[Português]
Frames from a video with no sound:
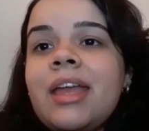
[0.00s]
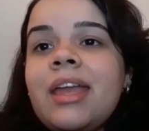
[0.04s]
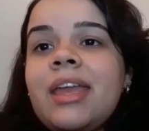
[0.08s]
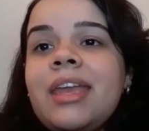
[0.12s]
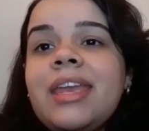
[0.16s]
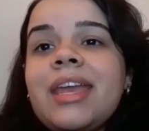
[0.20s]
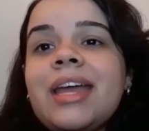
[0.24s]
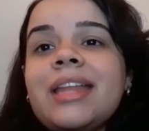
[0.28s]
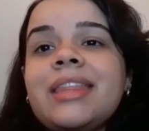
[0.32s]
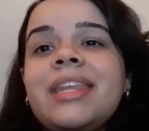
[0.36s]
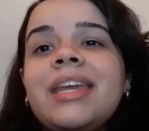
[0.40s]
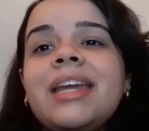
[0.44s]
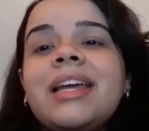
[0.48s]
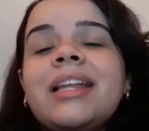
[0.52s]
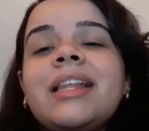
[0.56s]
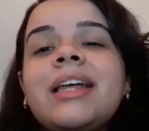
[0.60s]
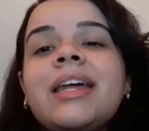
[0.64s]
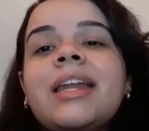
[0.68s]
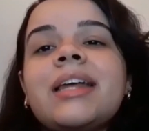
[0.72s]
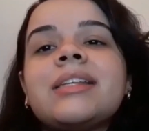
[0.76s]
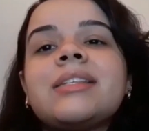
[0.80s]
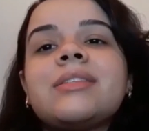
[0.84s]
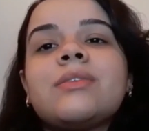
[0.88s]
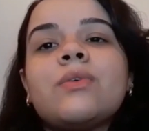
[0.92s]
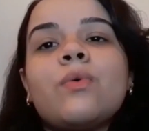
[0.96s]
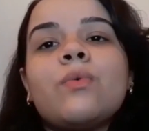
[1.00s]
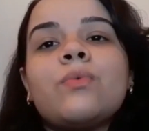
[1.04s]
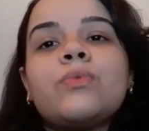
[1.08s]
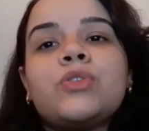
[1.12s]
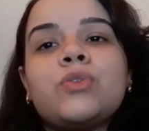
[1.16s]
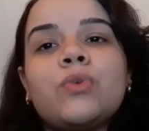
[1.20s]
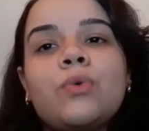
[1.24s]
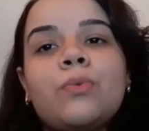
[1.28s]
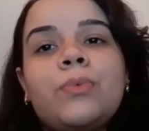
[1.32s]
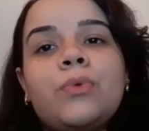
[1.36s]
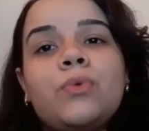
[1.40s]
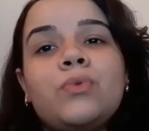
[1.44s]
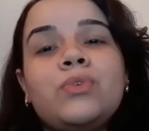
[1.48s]
e a Declaração
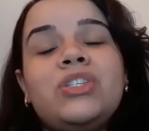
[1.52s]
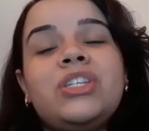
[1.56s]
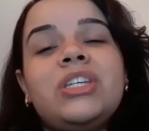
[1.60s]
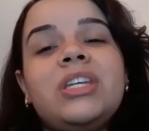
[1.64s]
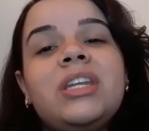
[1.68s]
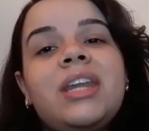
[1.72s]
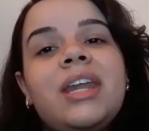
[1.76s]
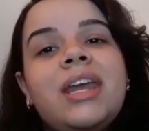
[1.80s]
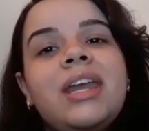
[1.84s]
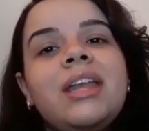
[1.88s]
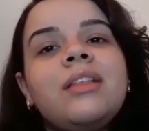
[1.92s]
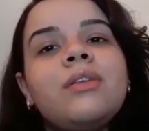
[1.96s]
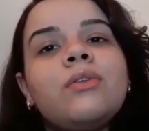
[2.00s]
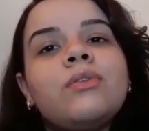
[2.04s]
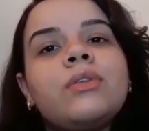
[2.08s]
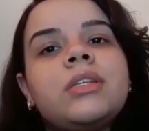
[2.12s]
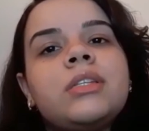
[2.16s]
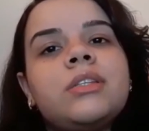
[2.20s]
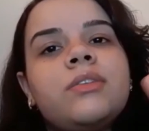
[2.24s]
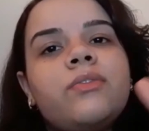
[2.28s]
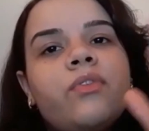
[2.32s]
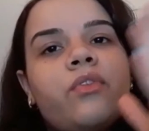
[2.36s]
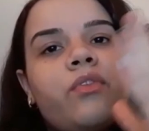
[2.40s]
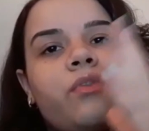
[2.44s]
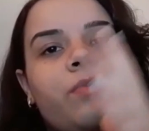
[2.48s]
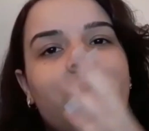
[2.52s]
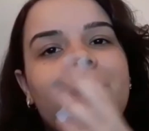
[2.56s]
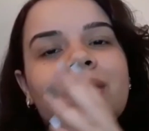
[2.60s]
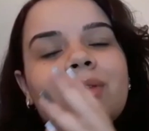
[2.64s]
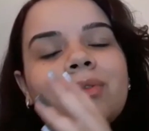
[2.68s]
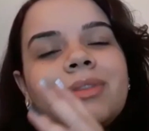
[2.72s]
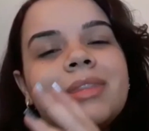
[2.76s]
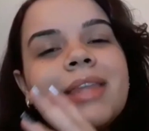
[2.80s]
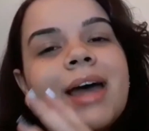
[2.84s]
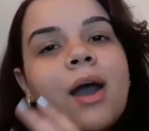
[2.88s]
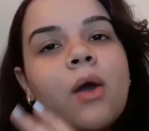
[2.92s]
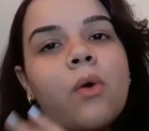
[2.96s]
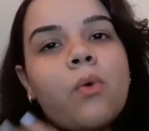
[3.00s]
sobre o Direito ao
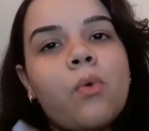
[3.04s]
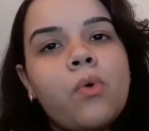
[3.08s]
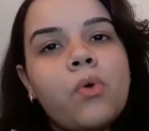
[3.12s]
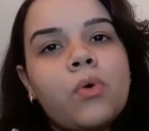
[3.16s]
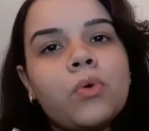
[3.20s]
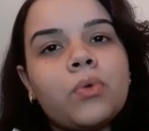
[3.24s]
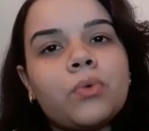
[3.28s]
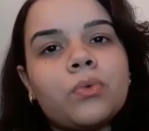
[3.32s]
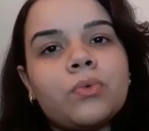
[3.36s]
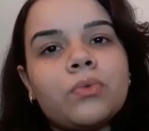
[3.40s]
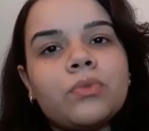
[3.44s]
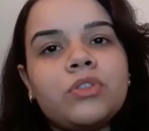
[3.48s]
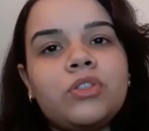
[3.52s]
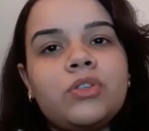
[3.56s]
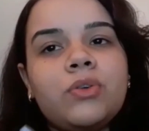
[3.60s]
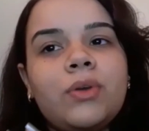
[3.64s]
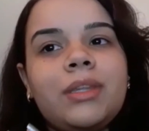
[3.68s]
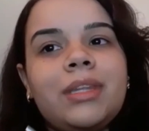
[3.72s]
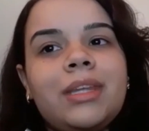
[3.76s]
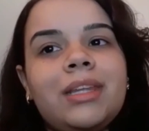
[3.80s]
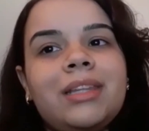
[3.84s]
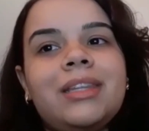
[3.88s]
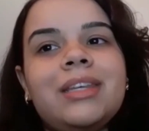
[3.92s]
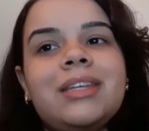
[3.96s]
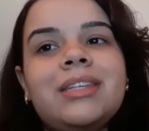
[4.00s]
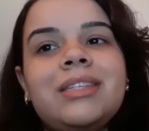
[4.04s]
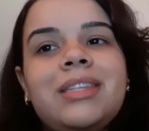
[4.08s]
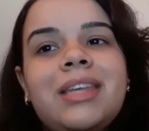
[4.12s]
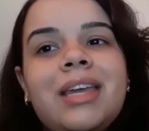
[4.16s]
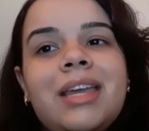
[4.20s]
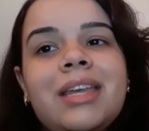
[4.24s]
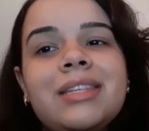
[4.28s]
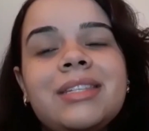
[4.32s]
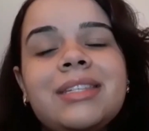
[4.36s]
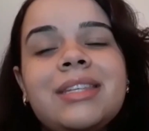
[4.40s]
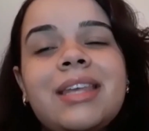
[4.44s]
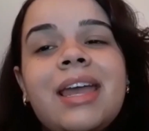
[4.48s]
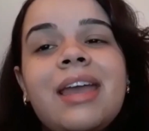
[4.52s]
Desenvolvimento da ONU de
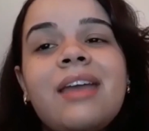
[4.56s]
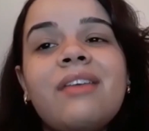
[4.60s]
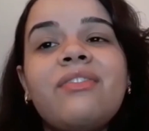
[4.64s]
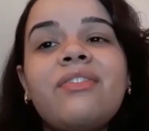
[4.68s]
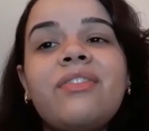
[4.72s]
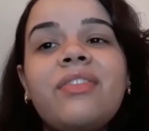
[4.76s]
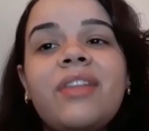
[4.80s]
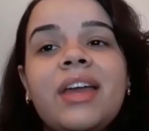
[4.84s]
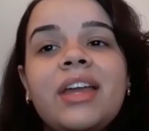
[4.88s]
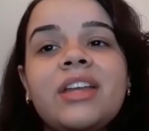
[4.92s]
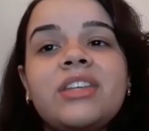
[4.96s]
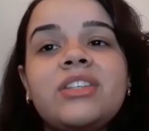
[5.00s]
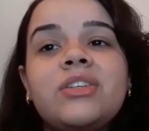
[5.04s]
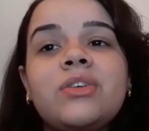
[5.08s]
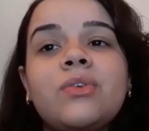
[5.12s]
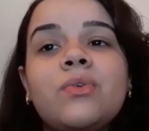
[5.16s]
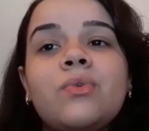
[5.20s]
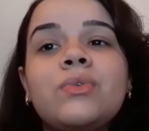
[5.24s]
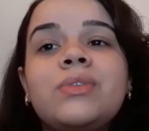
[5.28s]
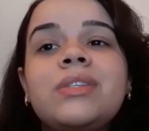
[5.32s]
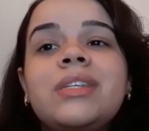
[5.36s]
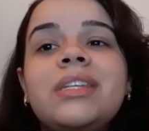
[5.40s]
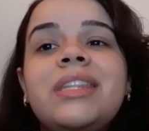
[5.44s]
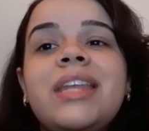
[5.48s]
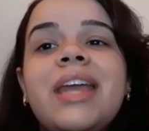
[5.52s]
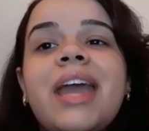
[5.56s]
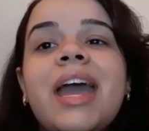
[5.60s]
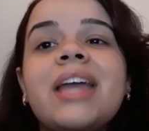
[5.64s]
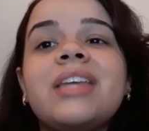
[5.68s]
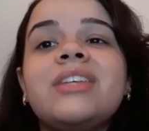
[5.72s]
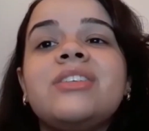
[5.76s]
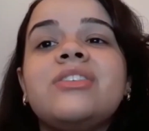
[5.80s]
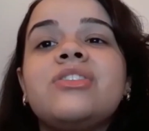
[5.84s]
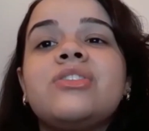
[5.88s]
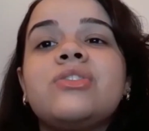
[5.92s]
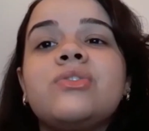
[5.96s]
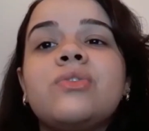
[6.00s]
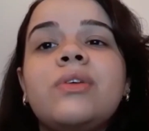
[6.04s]
86 reflete os ideais
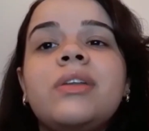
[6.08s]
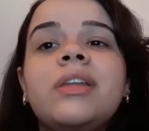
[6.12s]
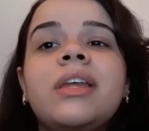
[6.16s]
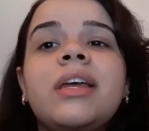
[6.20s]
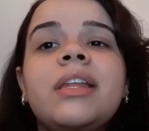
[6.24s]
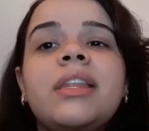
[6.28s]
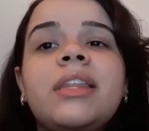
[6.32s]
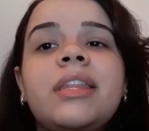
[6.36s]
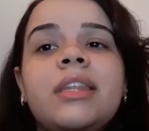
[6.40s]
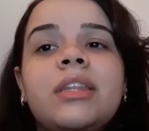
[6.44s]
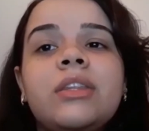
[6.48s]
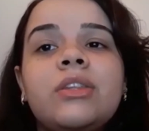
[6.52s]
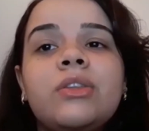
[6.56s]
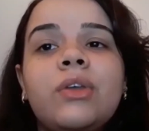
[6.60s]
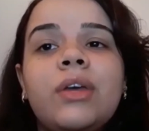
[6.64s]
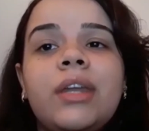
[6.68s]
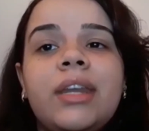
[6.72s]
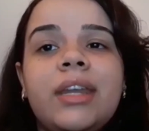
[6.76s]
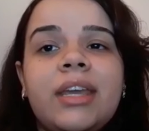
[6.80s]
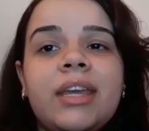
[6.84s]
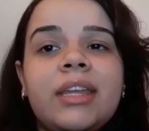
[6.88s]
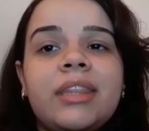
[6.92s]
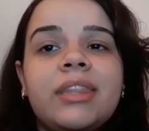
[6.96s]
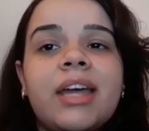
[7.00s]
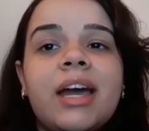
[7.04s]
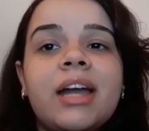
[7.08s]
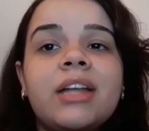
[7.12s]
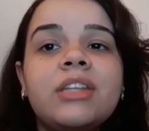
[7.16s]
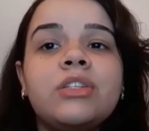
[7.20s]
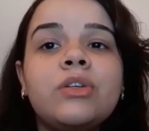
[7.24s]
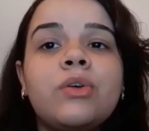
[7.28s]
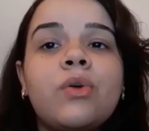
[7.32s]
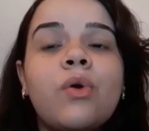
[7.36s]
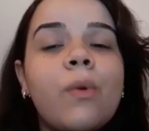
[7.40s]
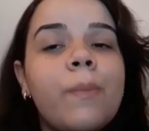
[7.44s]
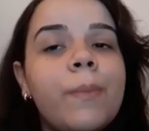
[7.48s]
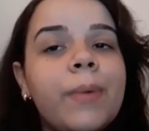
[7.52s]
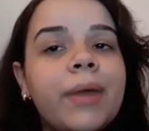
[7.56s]
de solidariedade e
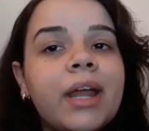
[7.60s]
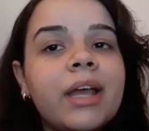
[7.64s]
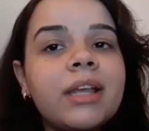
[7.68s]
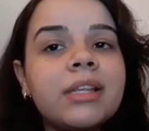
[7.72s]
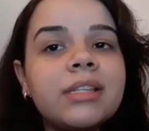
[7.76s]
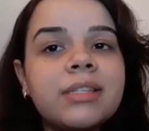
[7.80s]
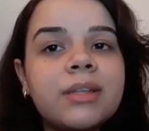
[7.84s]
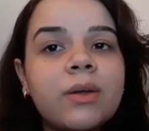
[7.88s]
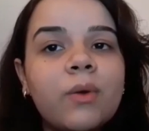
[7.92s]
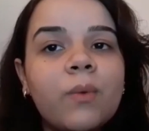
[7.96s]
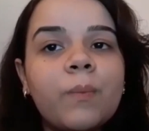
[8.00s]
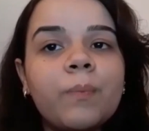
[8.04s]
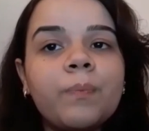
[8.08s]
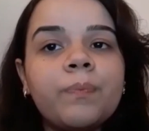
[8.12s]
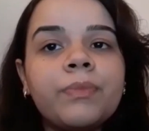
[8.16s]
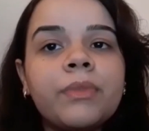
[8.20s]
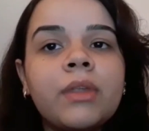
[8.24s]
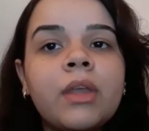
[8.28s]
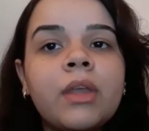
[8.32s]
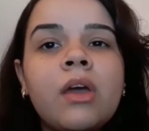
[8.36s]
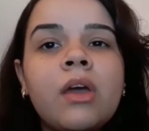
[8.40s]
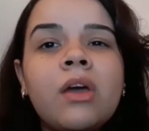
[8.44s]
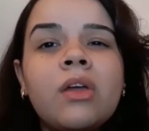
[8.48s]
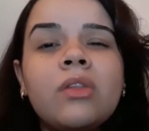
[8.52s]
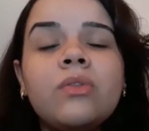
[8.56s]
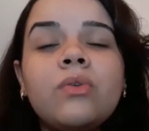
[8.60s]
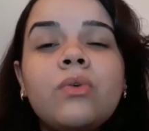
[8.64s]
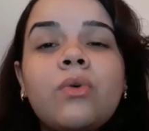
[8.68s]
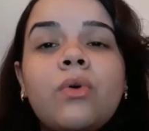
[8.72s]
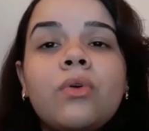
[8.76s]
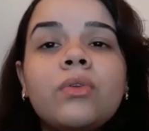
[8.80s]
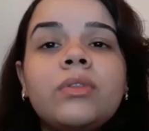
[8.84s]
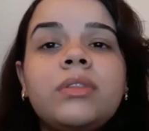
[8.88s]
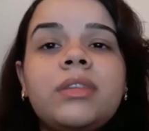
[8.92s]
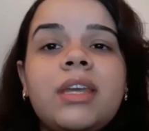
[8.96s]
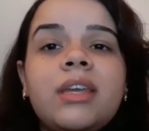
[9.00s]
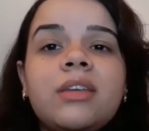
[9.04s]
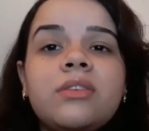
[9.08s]
cooperação no
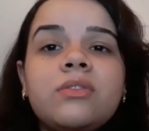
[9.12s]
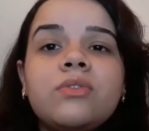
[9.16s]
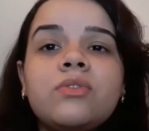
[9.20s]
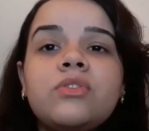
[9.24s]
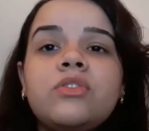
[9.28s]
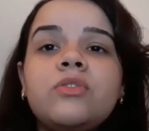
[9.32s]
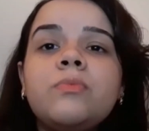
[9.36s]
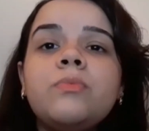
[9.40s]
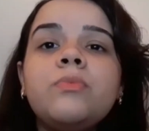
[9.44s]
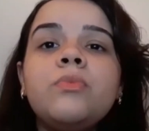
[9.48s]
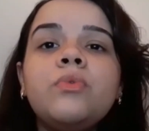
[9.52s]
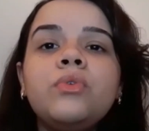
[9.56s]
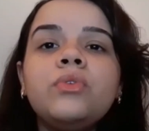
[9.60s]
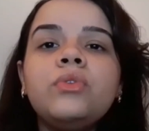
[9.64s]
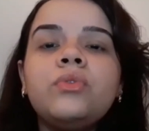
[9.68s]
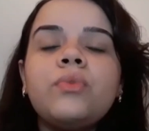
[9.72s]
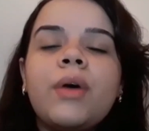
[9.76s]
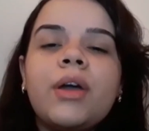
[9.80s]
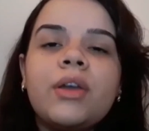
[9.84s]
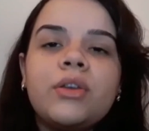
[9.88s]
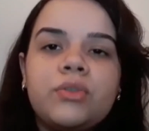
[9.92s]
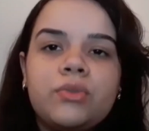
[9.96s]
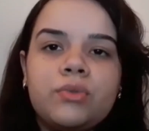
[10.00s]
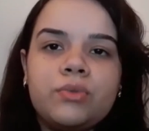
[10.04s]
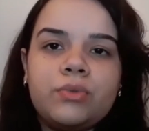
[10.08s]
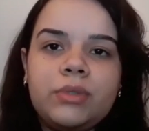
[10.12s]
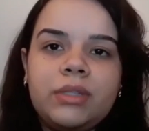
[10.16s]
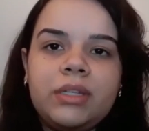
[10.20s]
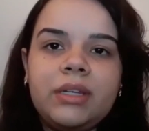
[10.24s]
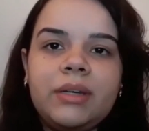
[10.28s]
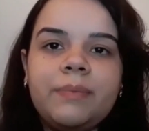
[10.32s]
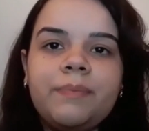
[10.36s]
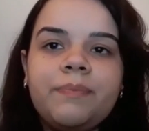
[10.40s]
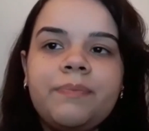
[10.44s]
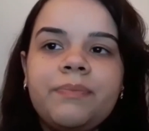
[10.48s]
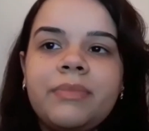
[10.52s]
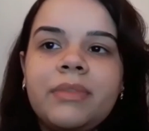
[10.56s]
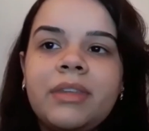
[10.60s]
contexto de mútua
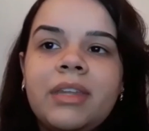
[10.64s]
ajuda.